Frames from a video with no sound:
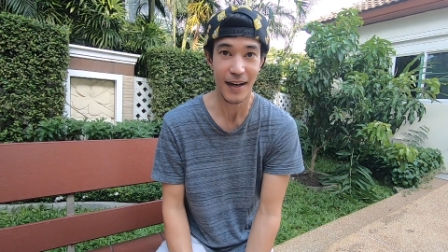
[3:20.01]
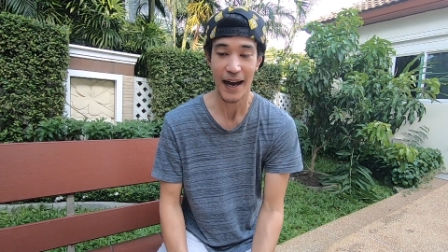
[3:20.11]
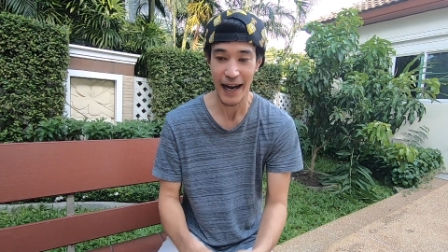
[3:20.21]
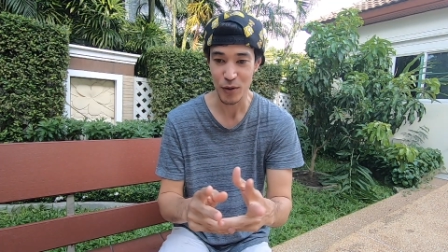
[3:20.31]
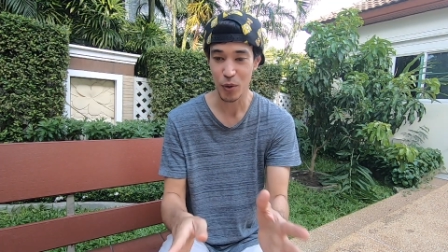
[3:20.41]

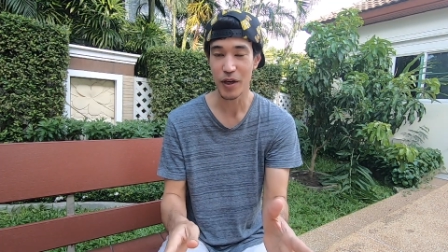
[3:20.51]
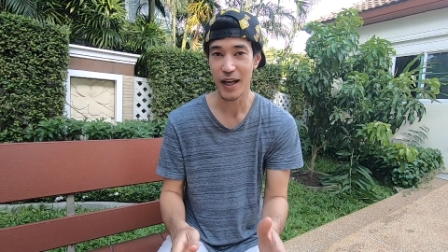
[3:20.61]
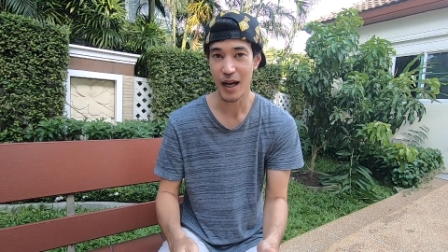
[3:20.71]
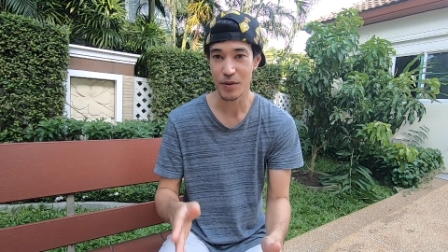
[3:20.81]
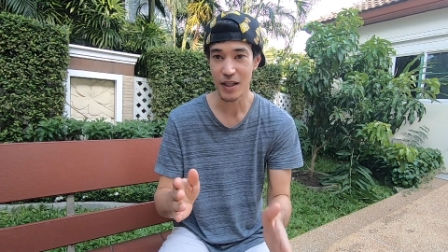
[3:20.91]
ไอ้ตัวนี้
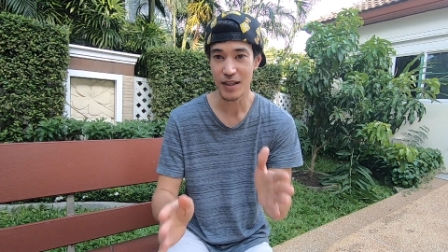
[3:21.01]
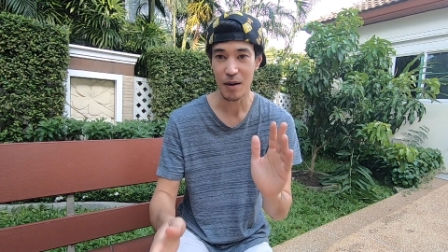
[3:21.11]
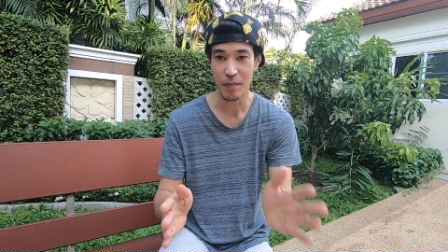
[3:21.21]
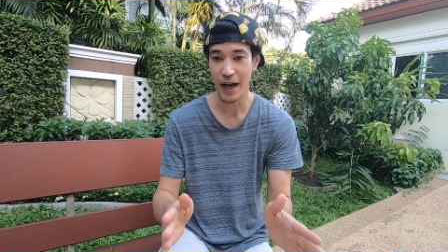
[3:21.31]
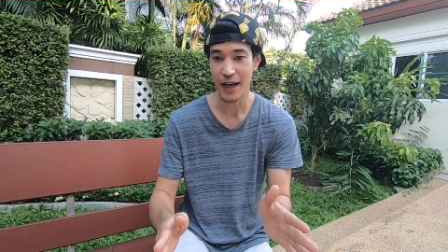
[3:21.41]
นะครับ ยิ่ง
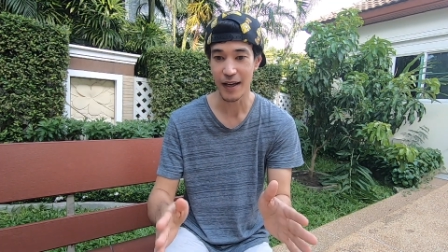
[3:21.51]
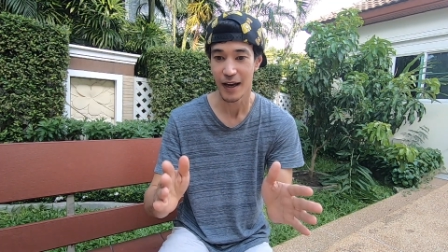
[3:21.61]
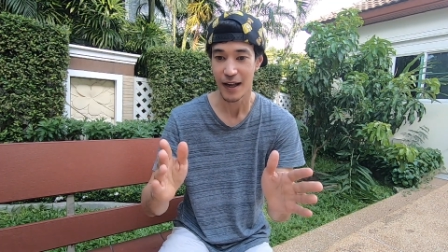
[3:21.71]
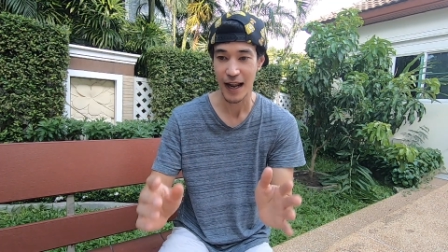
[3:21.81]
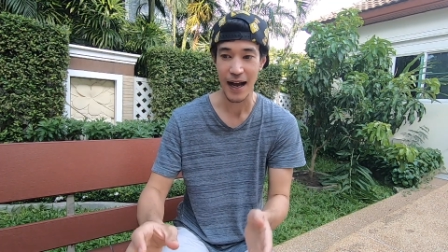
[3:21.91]
ทำให้
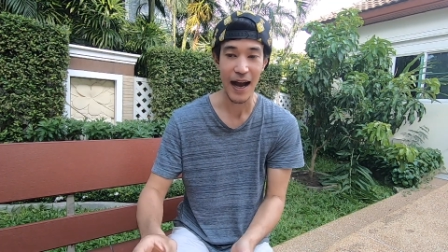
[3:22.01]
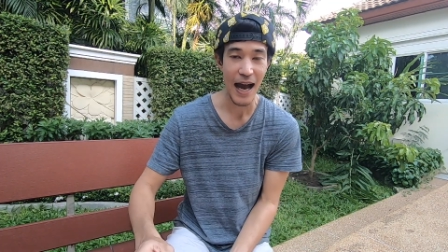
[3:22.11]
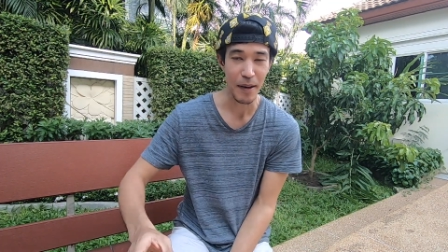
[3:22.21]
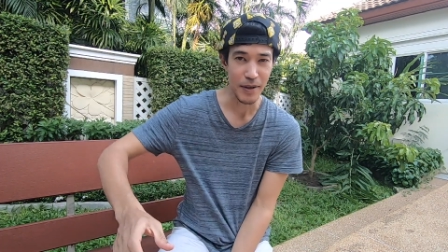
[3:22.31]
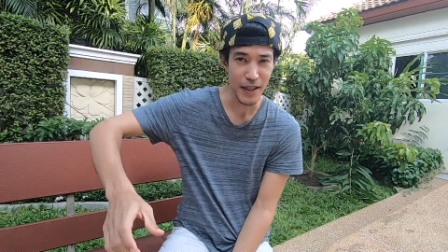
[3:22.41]
หลักอ่า
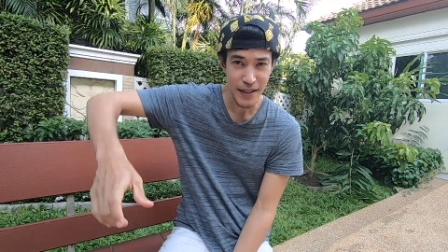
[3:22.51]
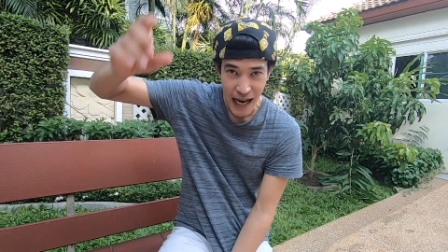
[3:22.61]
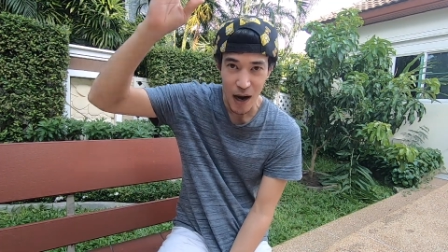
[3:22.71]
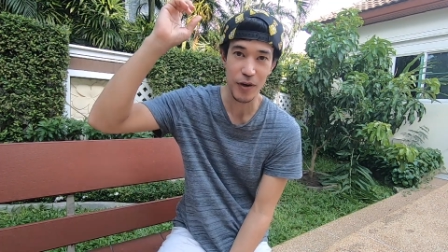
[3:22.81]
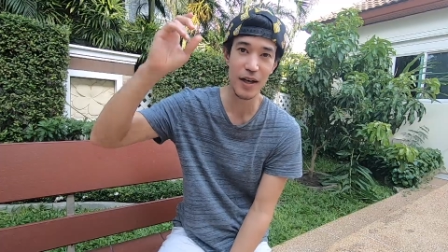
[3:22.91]
นมันยิ่ง
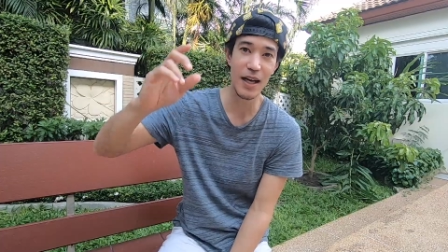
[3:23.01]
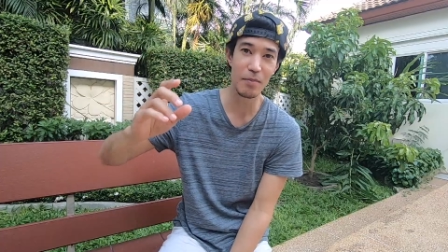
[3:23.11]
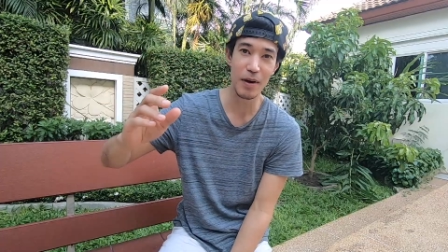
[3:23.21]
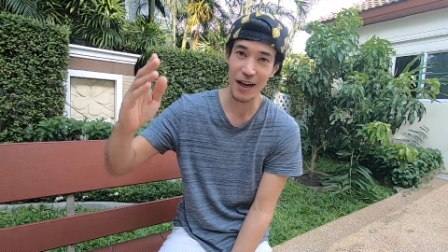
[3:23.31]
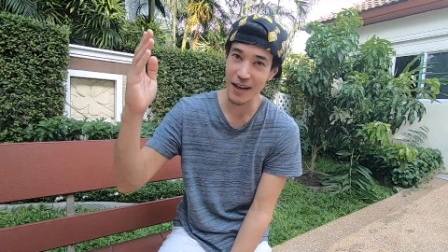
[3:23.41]
ยาวกว่าเดิม
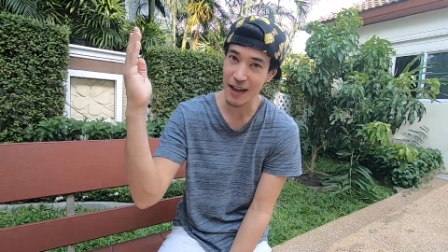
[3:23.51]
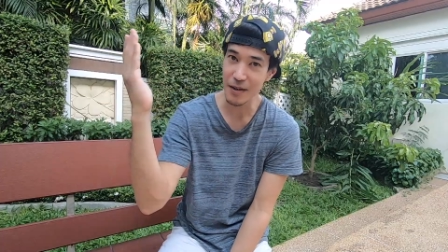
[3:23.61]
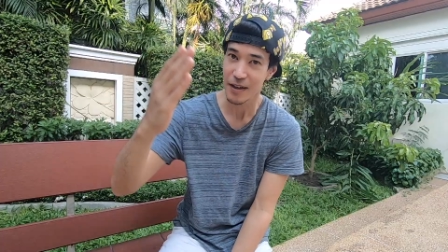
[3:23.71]
มันก็เลย